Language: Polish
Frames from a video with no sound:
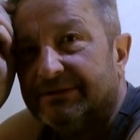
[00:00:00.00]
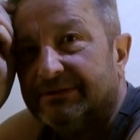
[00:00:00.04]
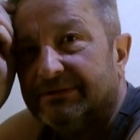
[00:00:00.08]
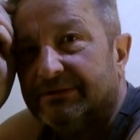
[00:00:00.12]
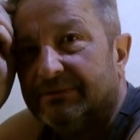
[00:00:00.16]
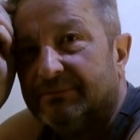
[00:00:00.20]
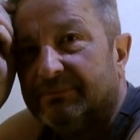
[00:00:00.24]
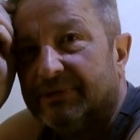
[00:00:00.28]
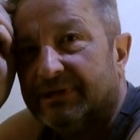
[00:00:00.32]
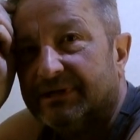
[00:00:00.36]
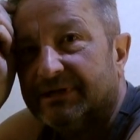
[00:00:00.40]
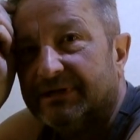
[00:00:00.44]

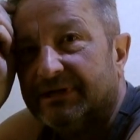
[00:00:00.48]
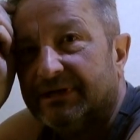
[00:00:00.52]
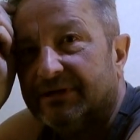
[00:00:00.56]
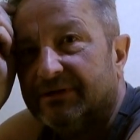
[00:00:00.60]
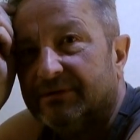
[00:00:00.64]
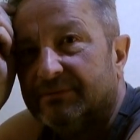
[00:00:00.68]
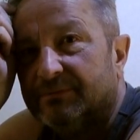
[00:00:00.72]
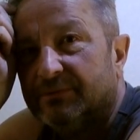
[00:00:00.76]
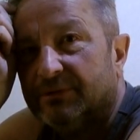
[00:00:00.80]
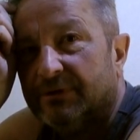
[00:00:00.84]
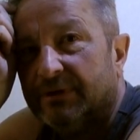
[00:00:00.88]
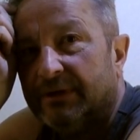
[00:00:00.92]
do
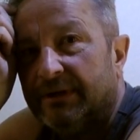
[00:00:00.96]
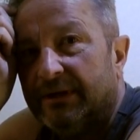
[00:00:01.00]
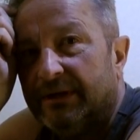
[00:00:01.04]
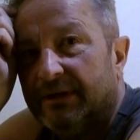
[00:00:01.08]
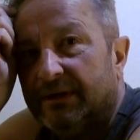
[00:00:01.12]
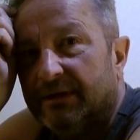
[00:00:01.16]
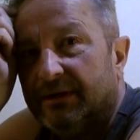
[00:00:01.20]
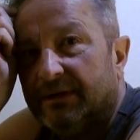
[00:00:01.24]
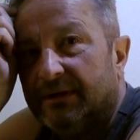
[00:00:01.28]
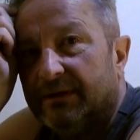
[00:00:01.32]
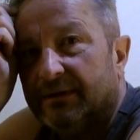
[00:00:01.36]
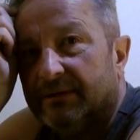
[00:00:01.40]
Barniego, bo,
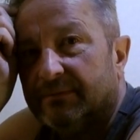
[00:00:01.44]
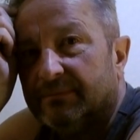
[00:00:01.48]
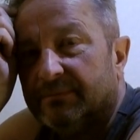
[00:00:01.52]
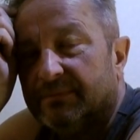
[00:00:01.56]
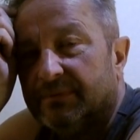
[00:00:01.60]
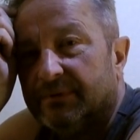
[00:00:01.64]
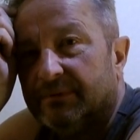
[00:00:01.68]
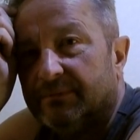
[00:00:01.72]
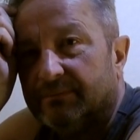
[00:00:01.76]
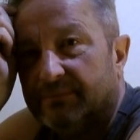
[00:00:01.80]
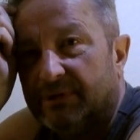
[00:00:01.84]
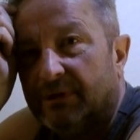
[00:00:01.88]

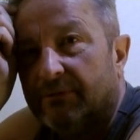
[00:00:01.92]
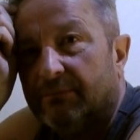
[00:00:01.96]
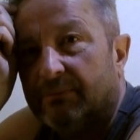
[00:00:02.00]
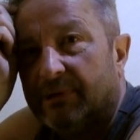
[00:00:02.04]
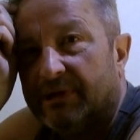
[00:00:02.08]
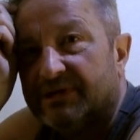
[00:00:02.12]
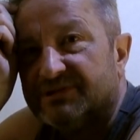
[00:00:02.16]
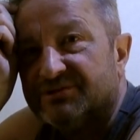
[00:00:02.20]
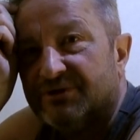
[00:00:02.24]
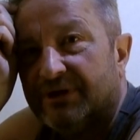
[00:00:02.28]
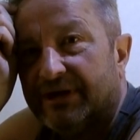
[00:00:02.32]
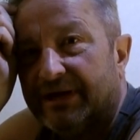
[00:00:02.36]
bo miał
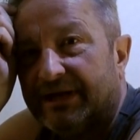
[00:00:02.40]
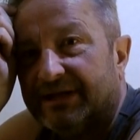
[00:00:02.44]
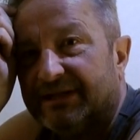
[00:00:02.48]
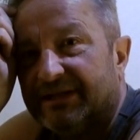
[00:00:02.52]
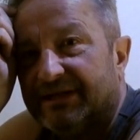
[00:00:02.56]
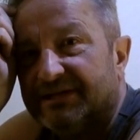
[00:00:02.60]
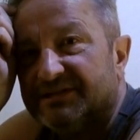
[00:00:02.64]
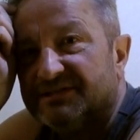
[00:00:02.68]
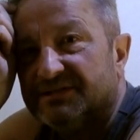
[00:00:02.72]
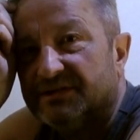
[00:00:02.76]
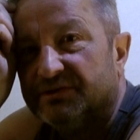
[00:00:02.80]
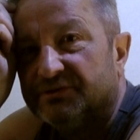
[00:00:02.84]
bardzo
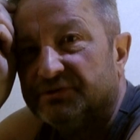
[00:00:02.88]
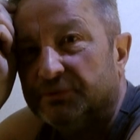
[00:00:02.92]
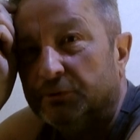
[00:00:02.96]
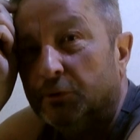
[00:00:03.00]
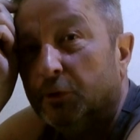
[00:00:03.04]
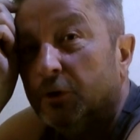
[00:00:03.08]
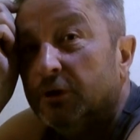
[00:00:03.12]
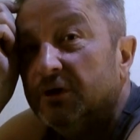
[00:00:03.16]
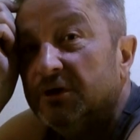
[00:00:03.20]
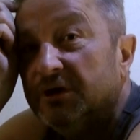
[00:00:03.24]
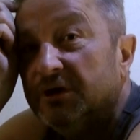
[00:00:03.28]
charakterystyczny